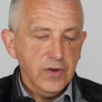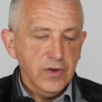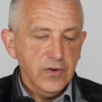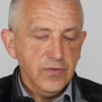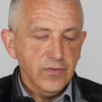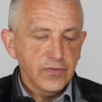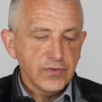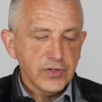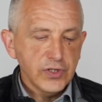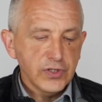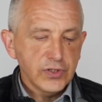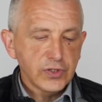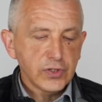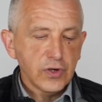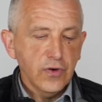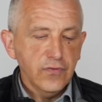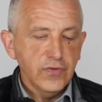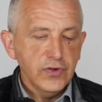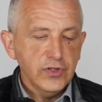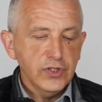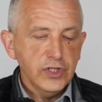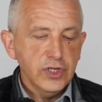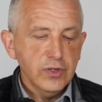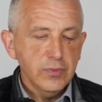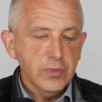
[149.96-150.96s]
e, wszystko
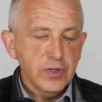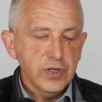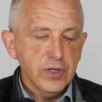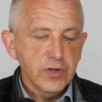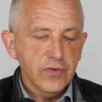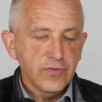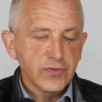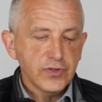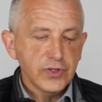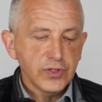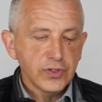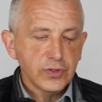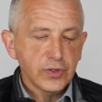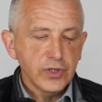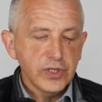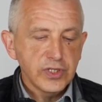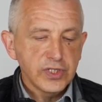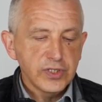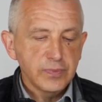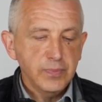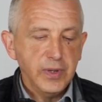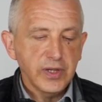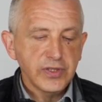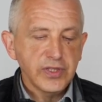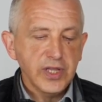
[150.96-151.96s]
widzimy, wszystko jest
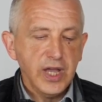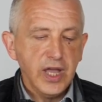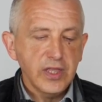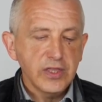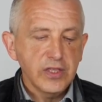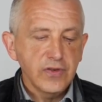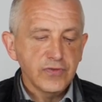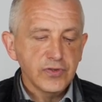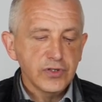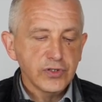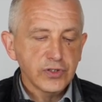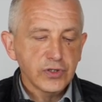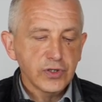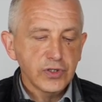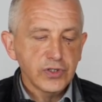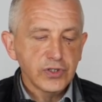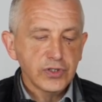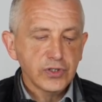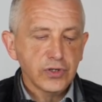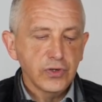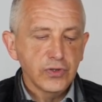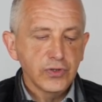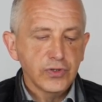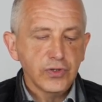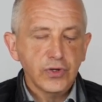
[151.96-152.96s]
zbadane, wszystko jest
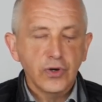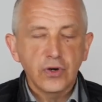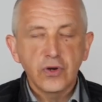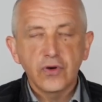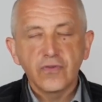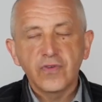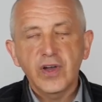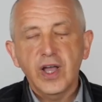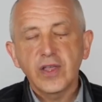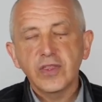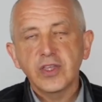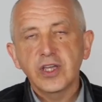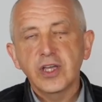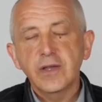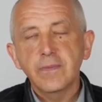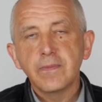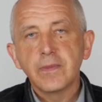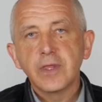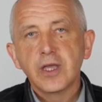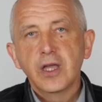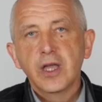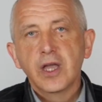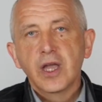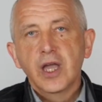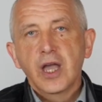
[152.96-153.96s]
skontrolowane,
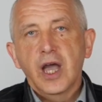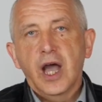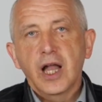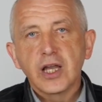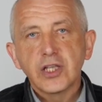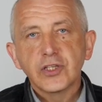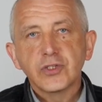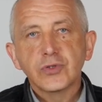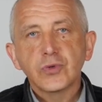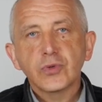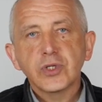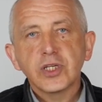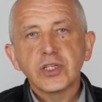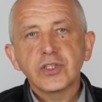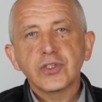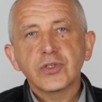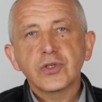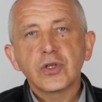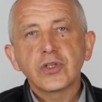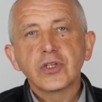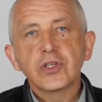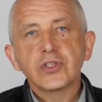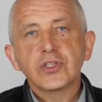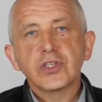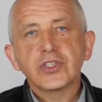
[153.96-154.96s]
ale z drugiej
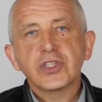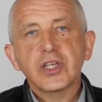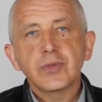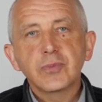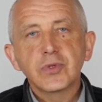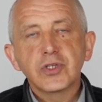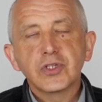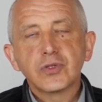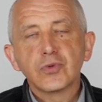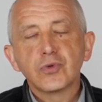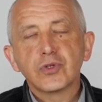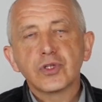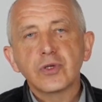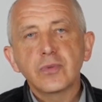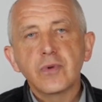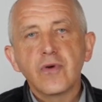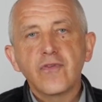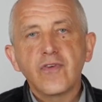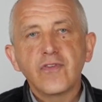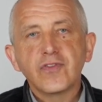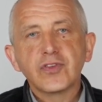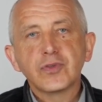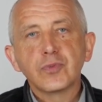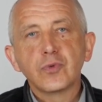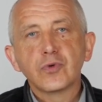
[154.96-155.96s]
strony czasami słyszymy
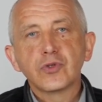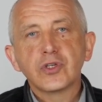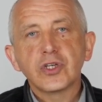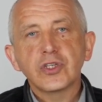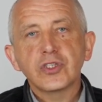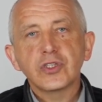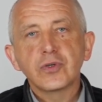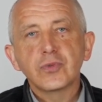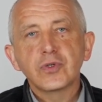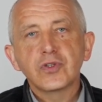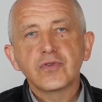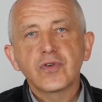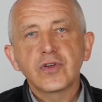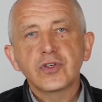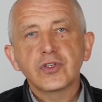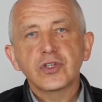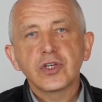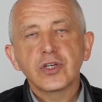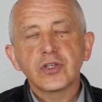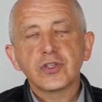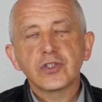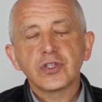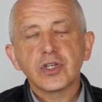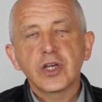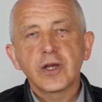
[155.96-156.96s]
we współczesnym
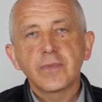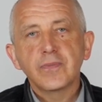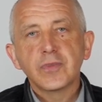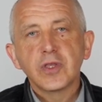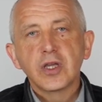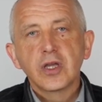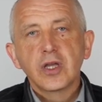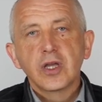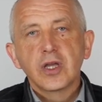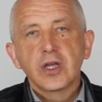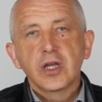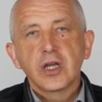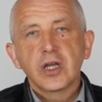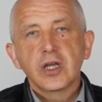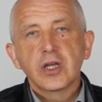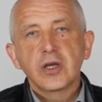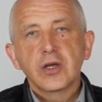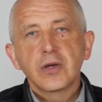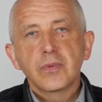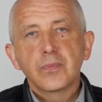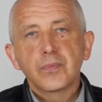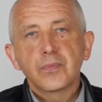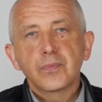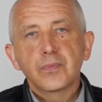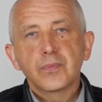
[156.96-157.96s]
świecie, że
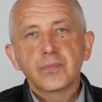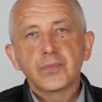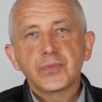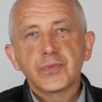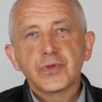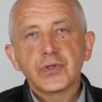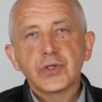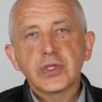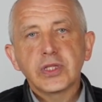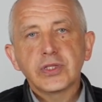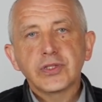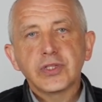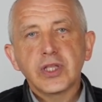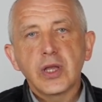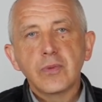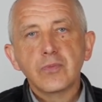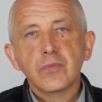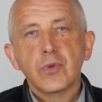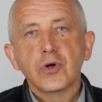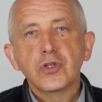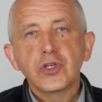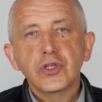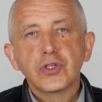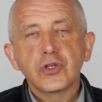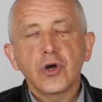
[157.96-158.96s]
ten
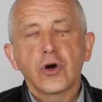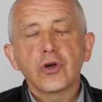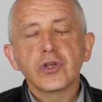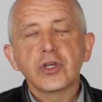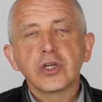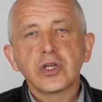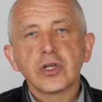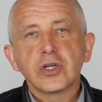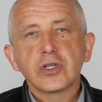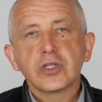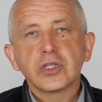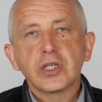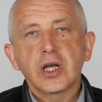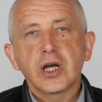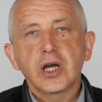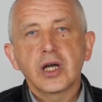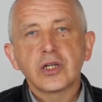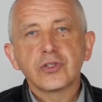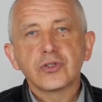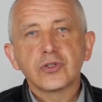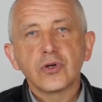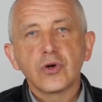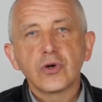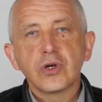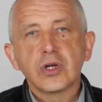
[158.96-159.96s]
monitoring,
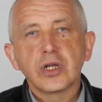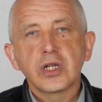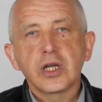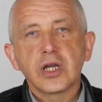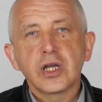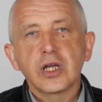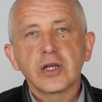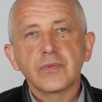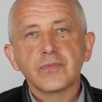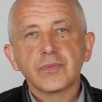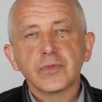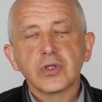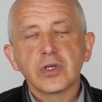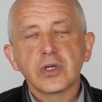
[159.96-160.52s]
ta ciągle